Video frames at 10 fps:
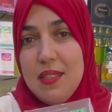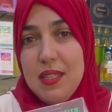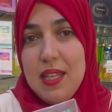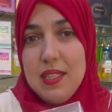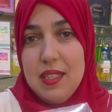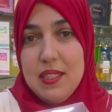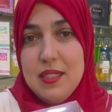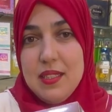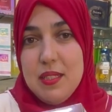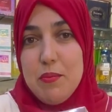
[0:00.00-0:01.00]
الدقائق
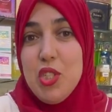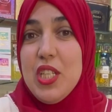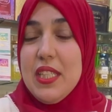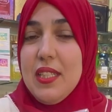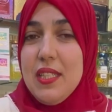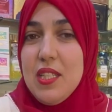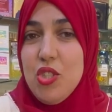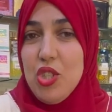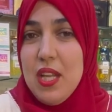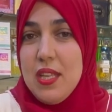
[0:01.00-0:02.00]
باش كيعطيك
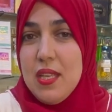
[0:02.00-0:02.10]
النتيجه